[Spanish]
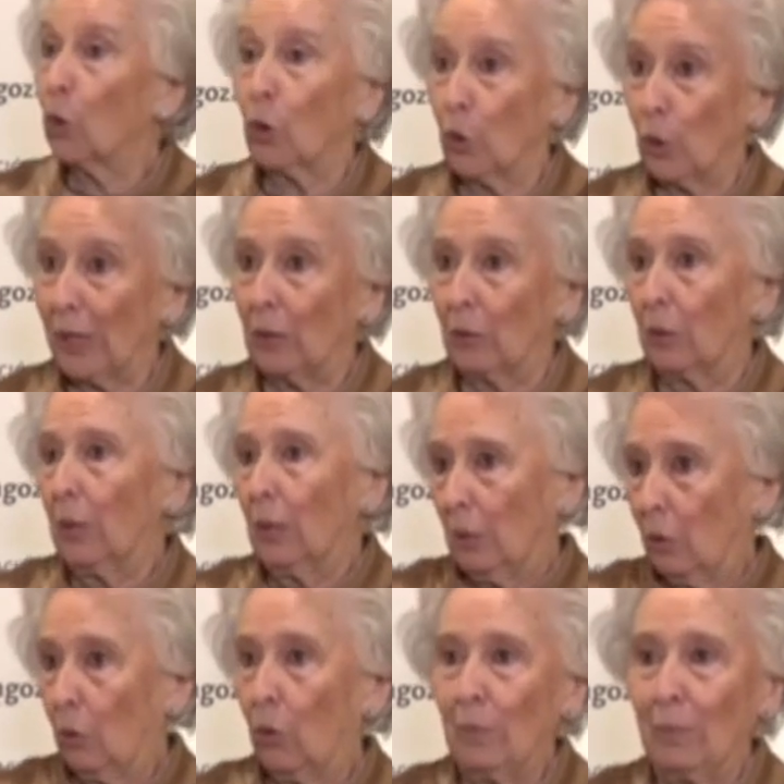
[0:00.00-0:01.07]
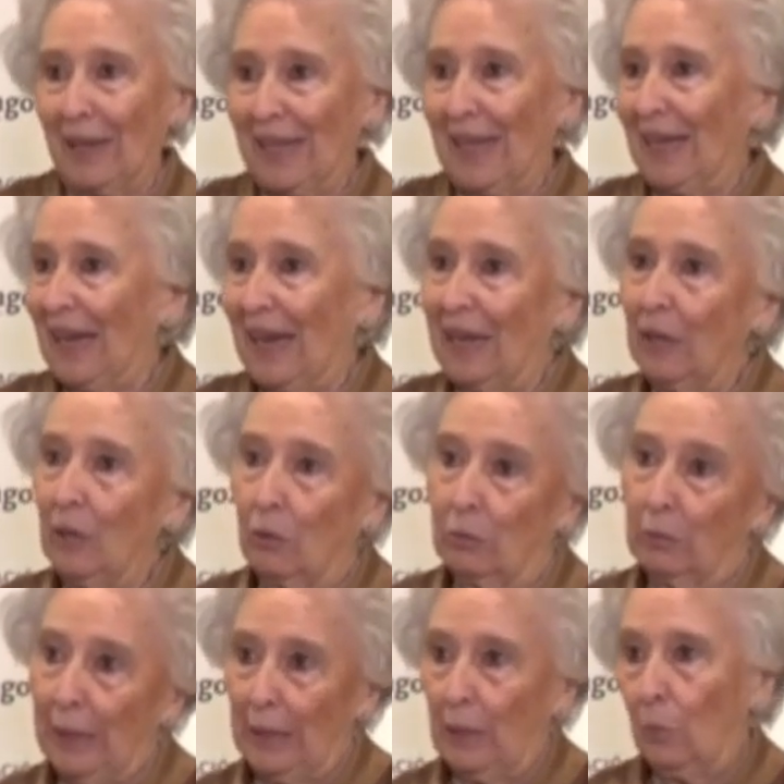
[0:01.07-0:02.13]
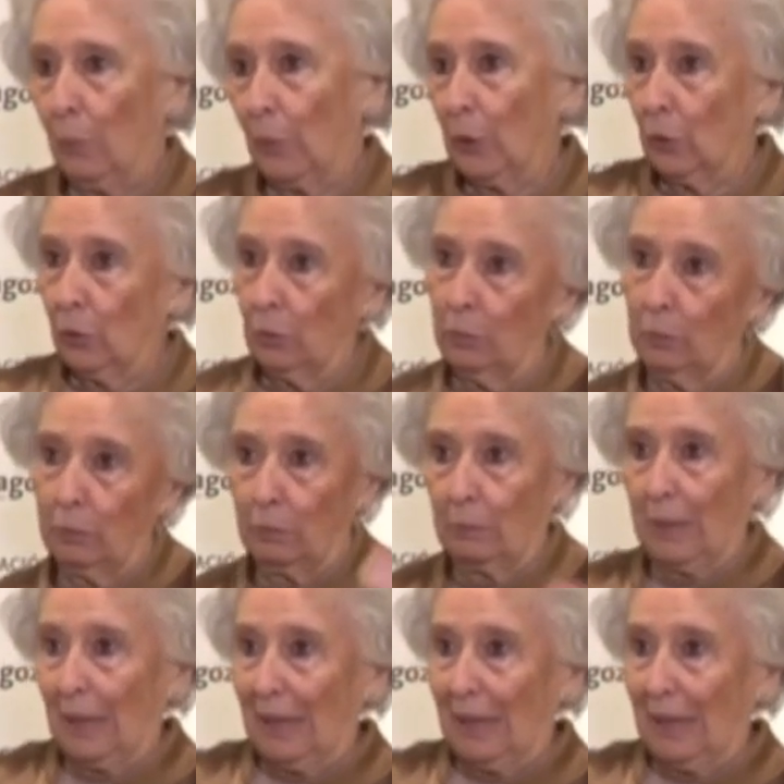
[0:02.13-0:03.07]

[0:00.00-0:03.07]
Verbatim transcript: cronológico hoy, mañana, no, era un poco,